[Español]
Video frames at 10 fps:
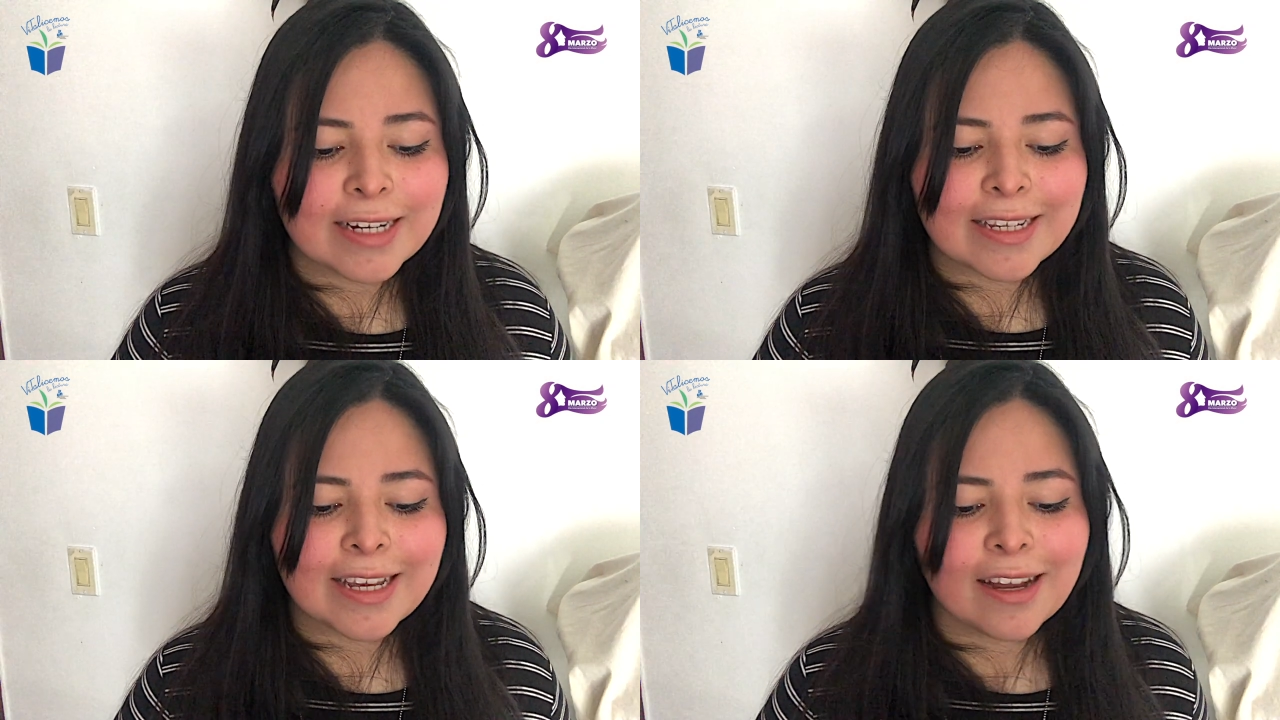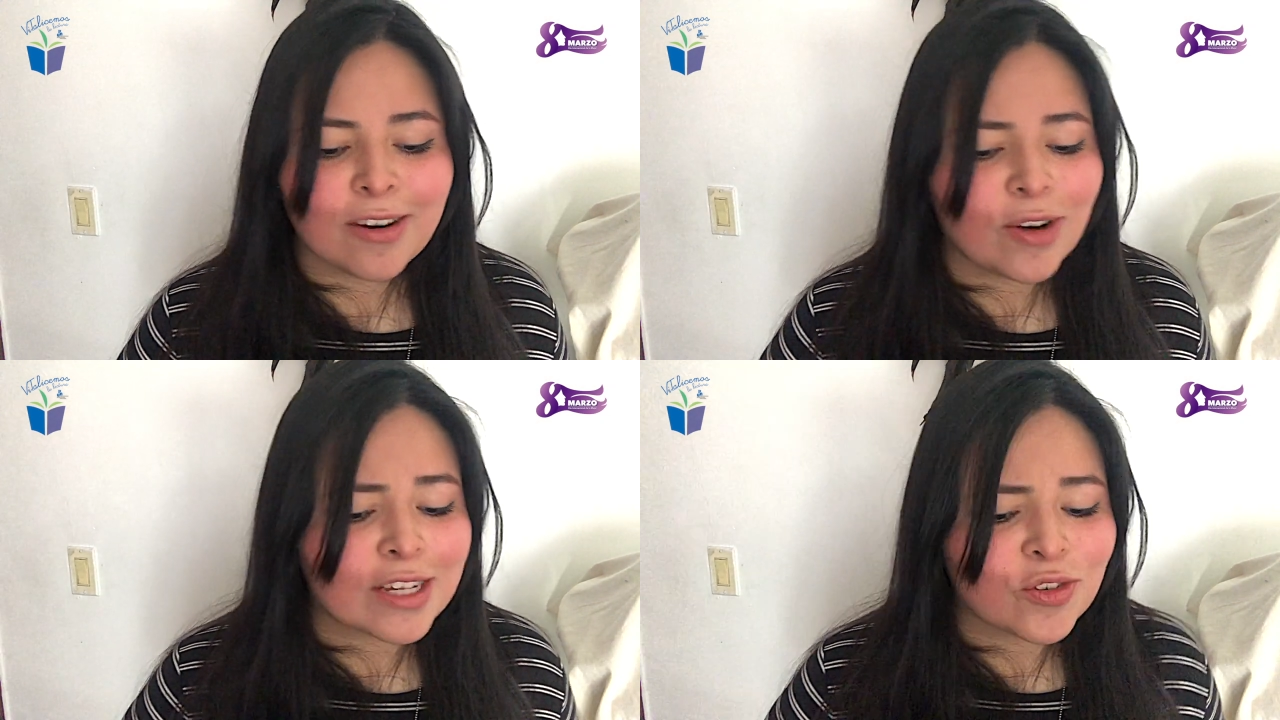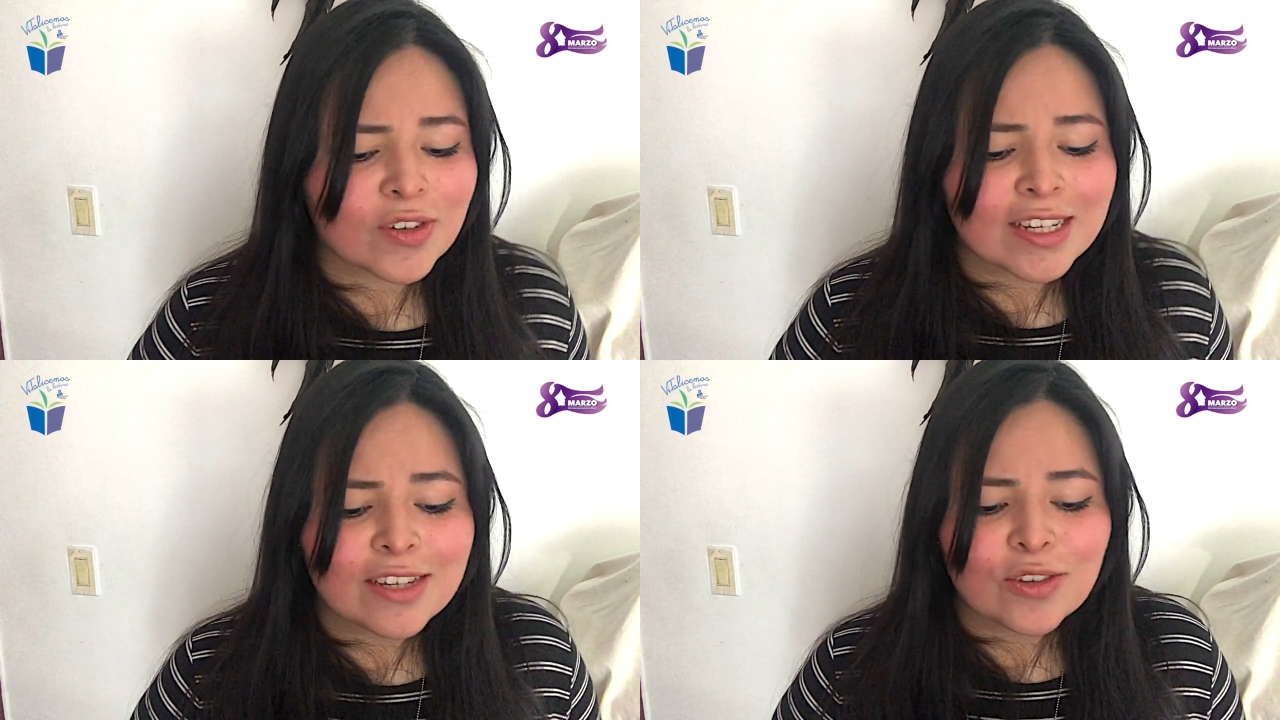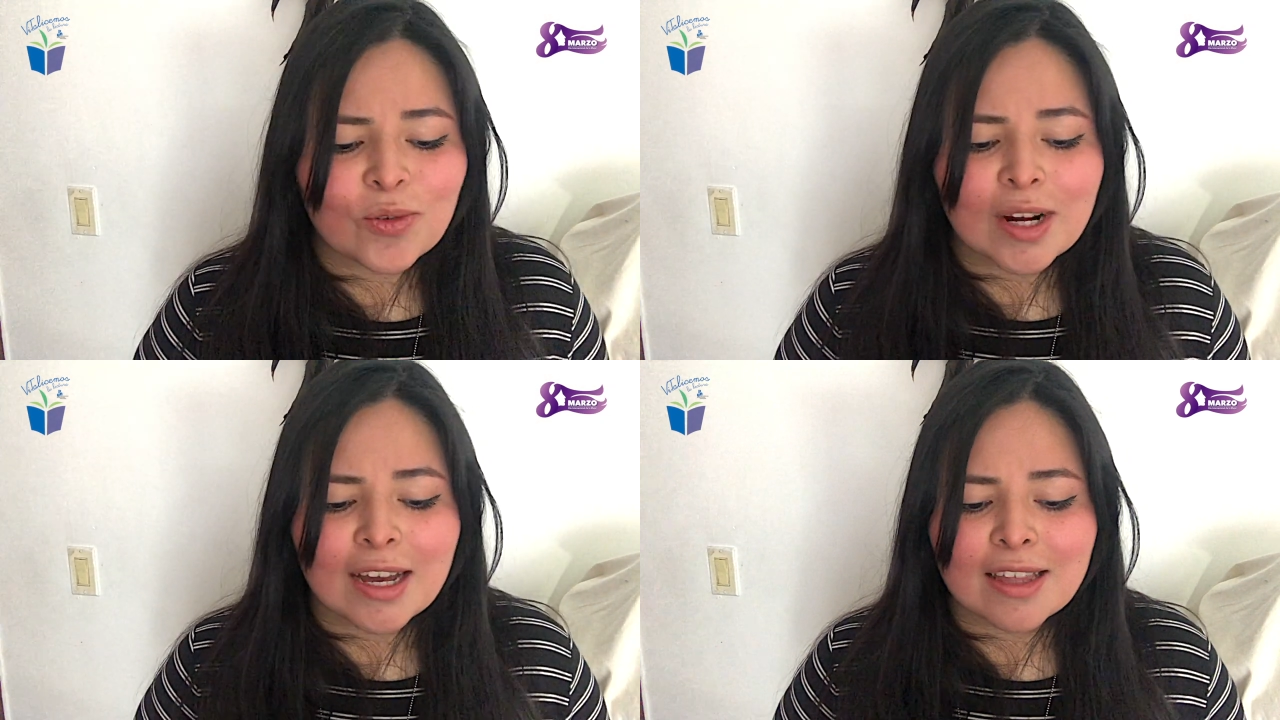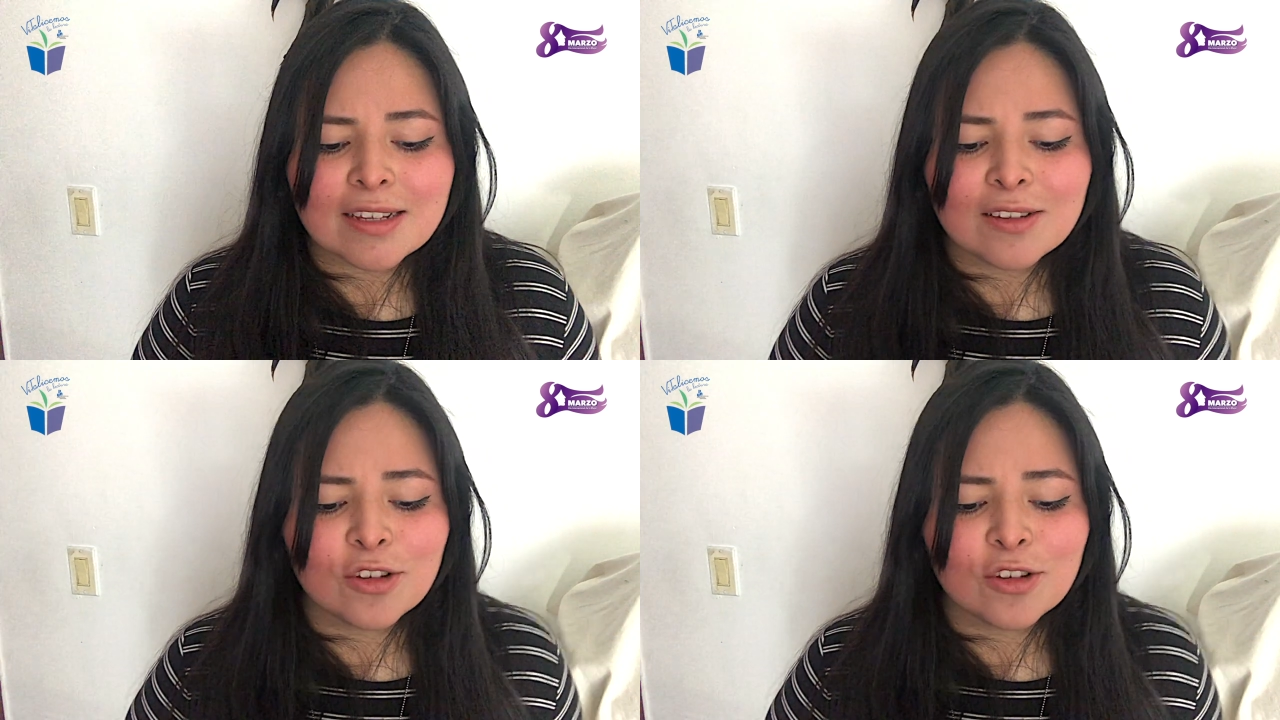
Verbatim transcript: el cielo, las sonrisas truncadas,